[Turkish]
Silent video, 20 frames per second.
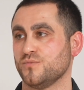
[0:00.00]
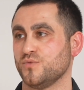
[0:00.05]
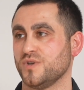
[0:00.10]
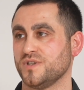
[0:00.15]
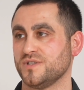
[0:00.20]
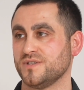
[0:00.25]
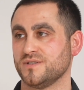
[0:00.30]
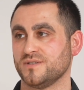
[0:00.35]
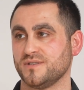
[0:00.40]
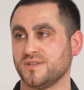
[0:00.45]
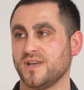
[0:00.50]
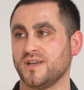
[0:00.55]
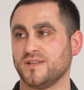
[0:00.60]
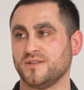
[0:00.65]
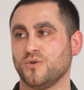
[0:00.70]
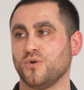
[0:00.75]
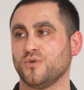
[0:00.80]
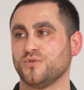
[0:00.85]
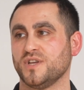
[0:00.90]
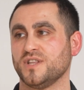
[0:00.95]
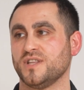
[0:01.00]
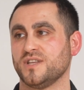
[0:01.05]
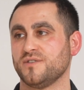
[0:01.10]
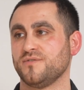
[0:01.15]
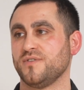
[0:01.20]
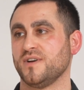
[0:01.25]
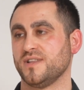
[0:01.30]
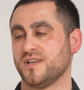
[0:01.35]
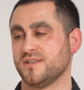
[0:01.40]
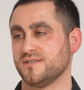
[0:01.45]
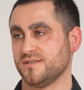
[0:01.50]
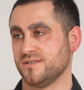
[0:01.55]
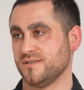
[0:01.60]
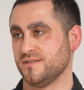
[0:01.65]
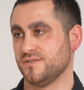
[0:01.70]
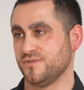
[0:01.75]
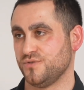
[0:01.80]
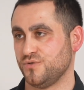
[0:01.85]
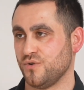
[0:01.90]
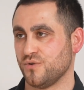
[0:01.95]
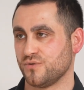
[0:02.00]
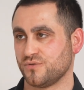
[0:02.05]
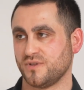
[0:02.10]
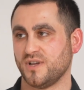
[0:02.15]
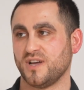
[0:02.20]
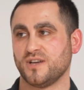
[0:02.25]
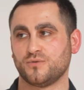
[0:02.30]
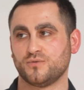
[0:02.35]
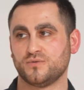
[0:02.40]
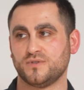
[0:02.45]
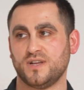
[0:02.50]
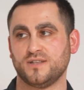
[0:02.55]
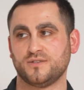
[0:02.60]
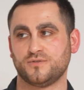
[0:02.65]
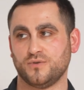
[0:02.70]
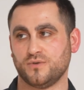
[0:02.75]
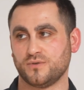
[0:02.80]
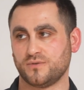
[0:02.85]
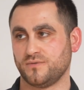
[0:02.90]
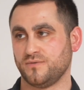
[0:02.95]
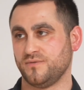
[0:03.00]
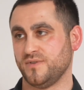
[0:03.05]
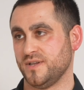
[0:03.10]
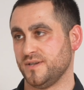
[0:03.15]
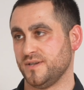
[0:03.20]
buranın yani Gezerken- odaları falan Evet. çok daha güzel, çok